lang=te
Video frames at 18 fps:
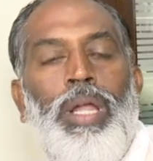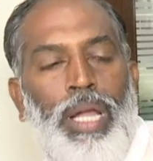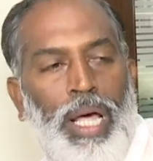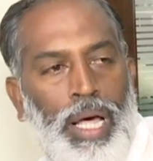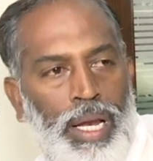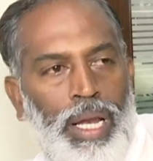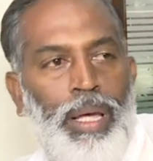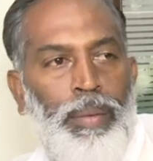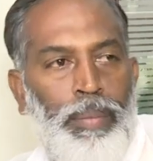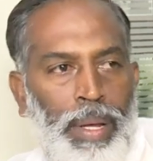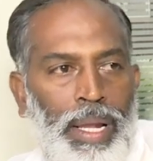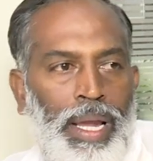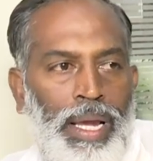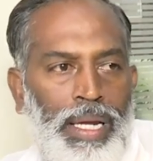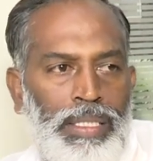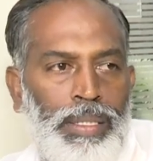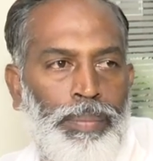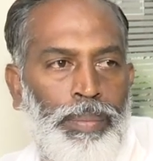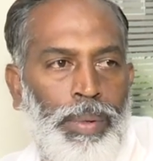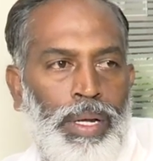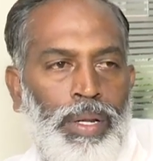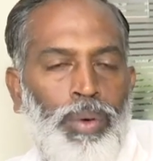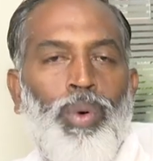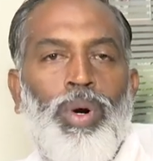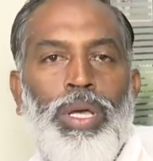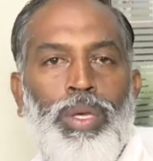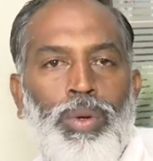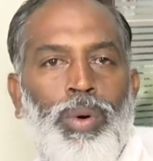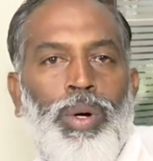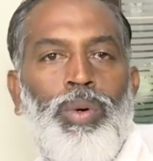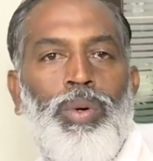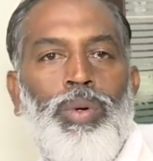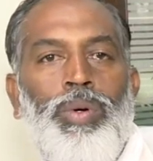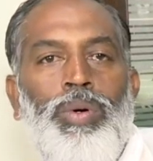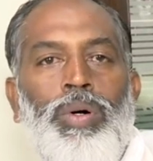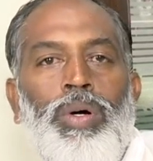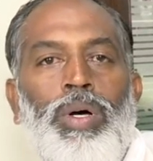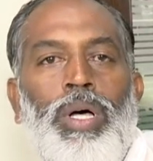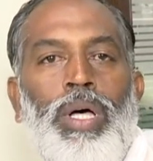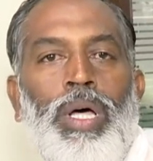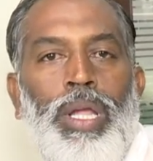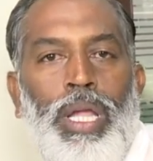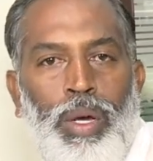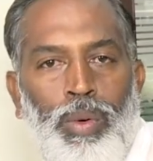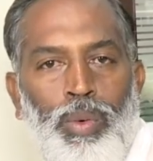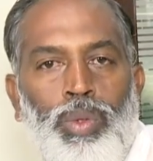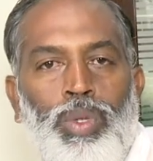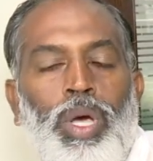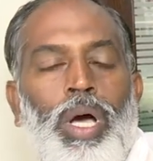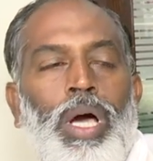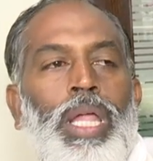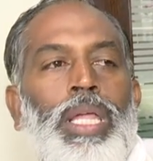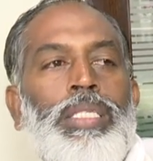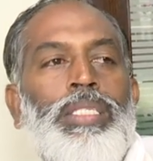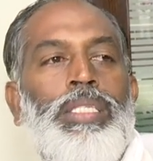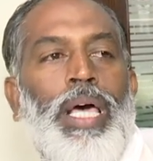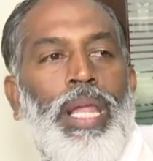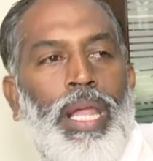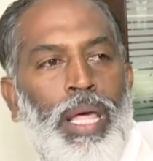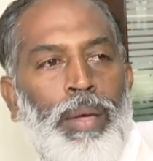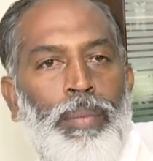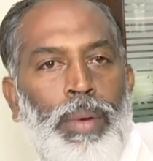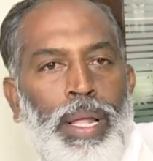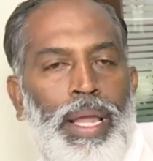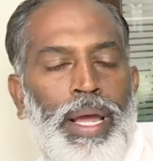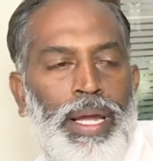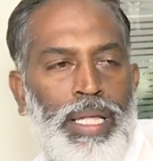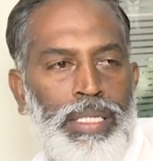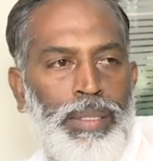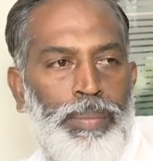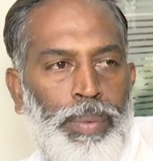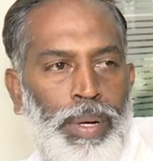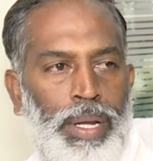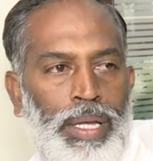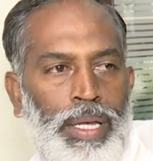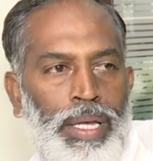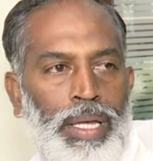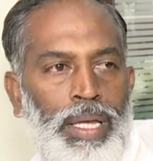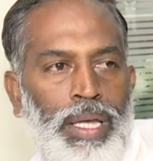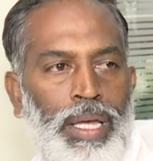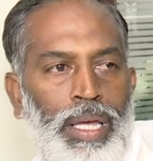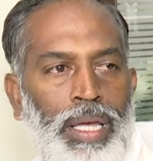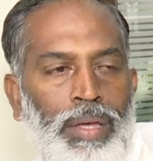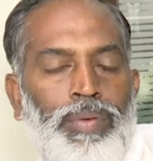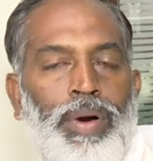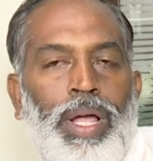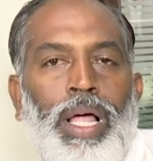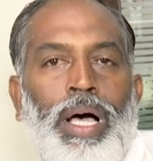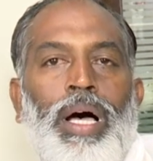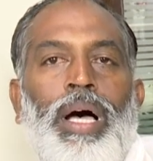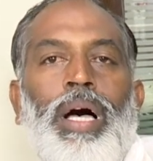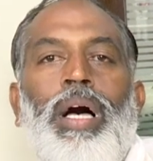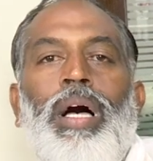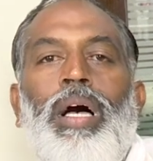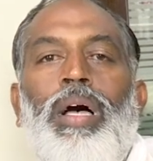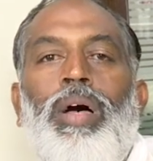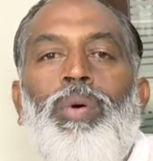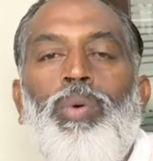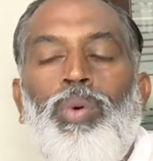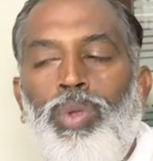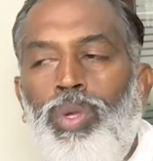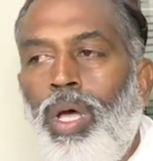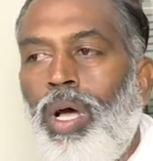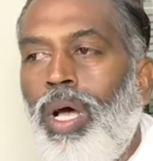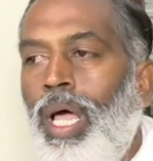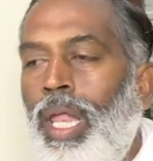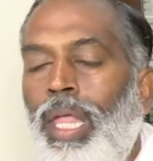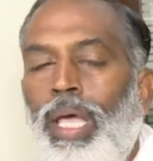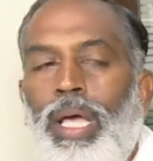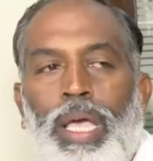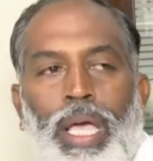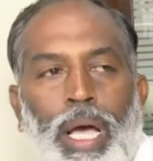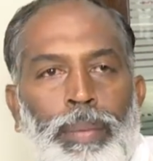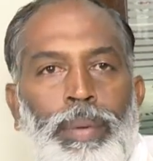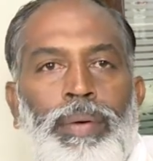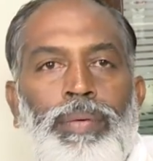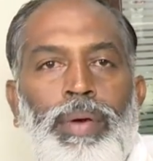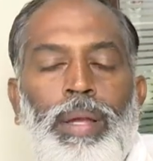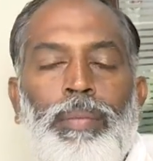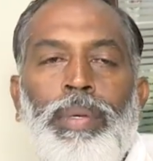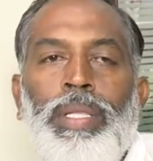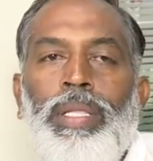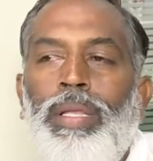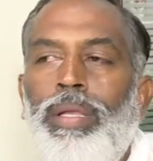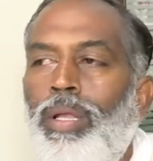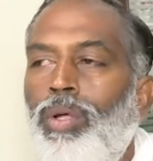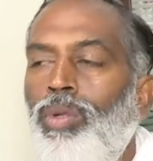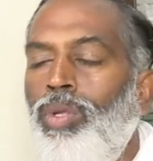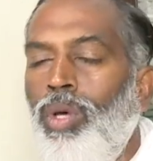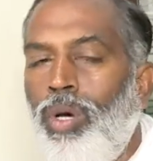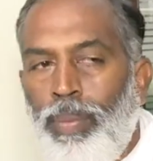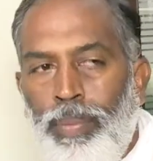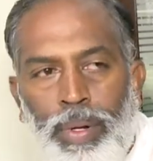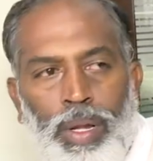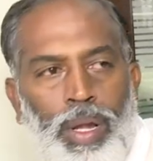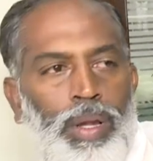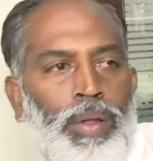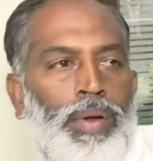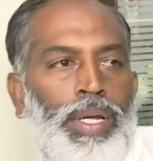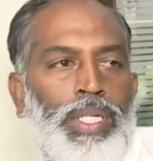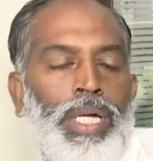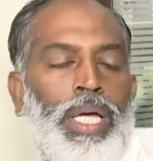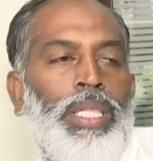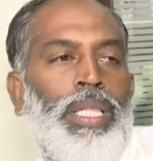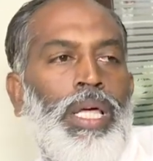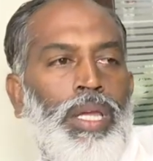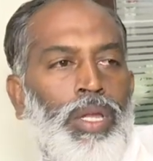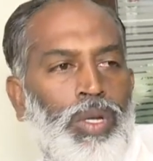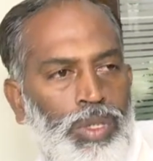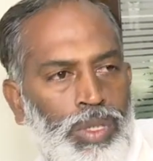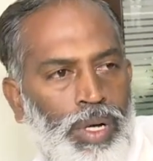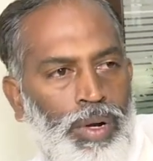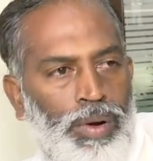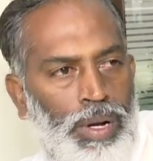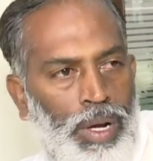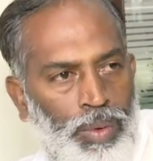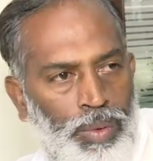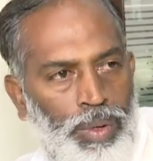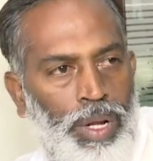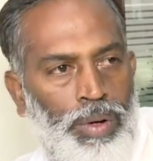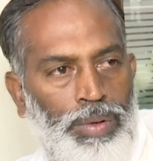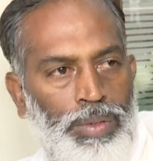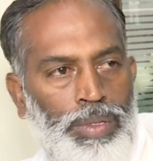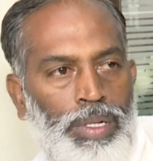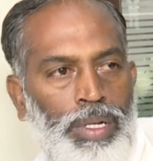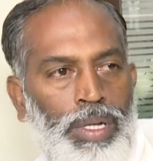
నా అన్న ఎమ్మెల్యే అయినని చెప్పాలి ఒక యువకుడు నాకు ఉద్యోగాలు ఇచ్చే అన్న ఎమ్మెల్యే అయినని చెప్పాలి ఇవాళ ఉద్యోగాలు లేక యాభై వేల మంది నిరుద్యోగ పిల్లలు ఇవాళ షాద్నా నియోజకవర్గంలో ఉన్నారు